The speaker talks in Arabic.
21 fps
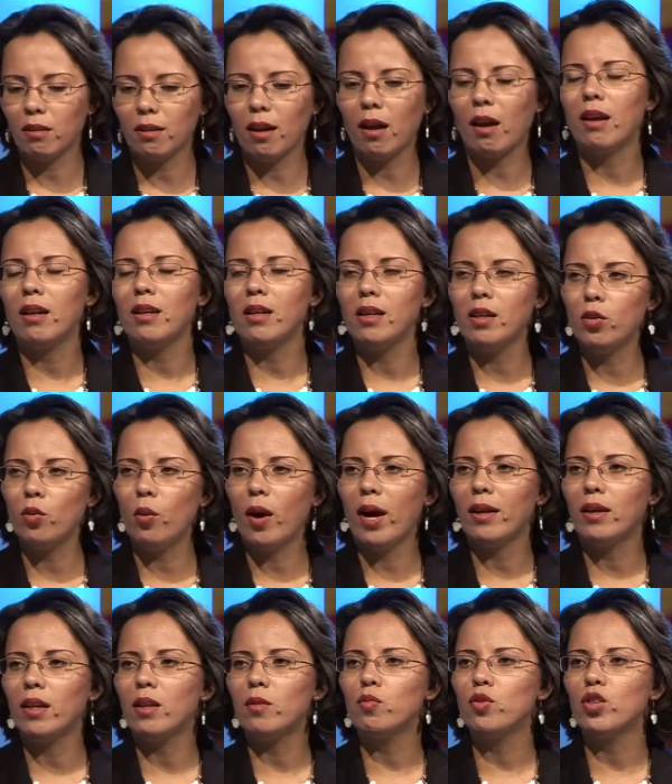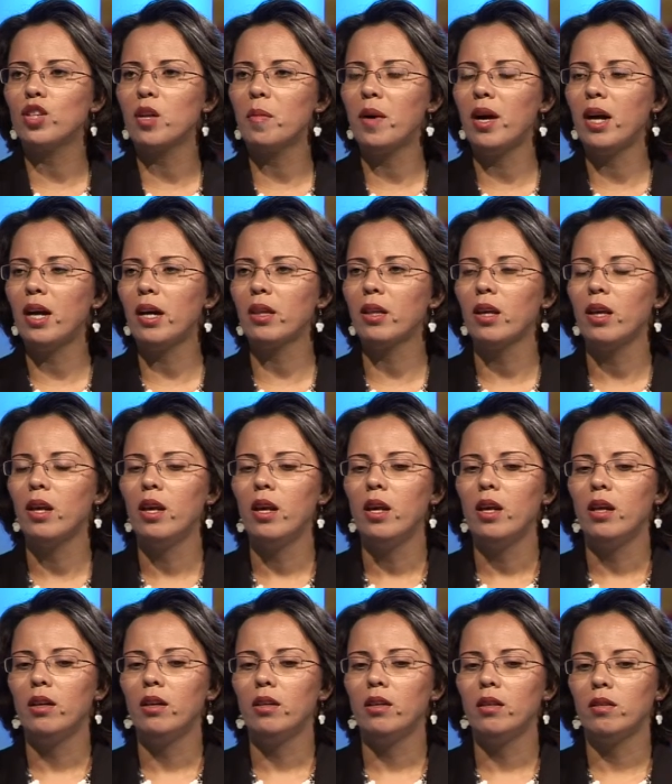تقاليد وعادات مجتمعات
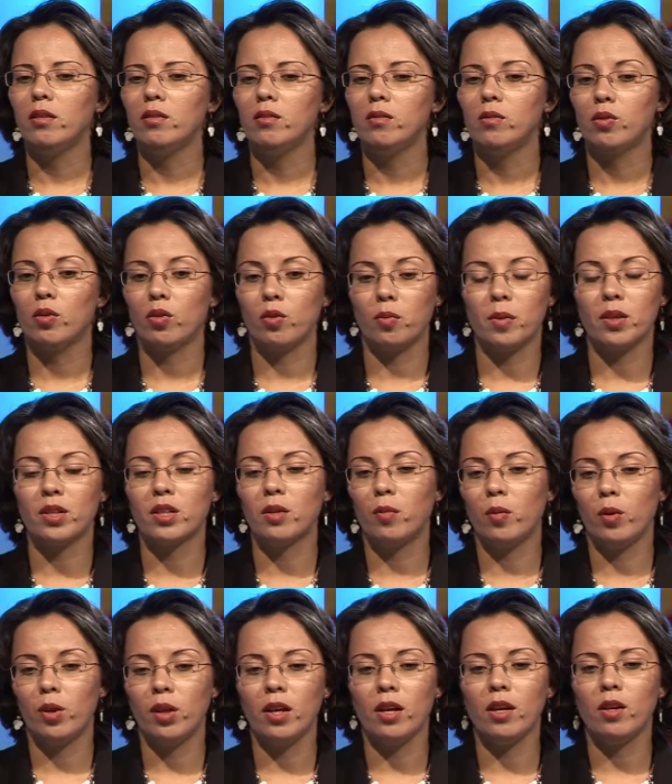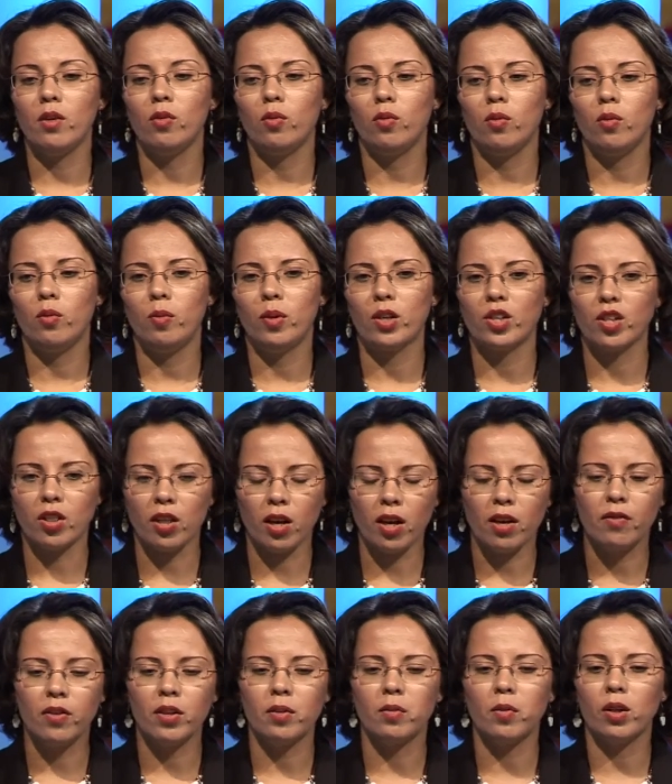آه زرت برشا بلدان وبرشا
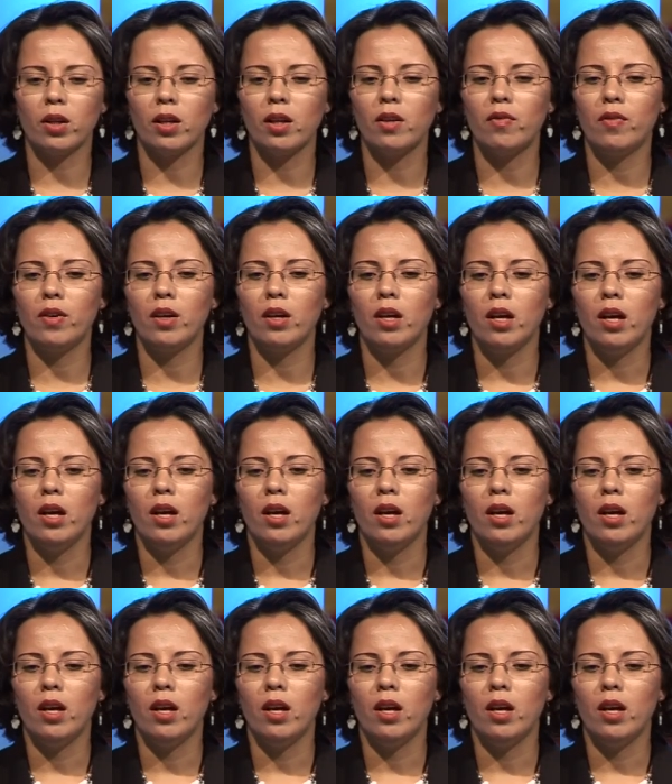ثقافات مختلفه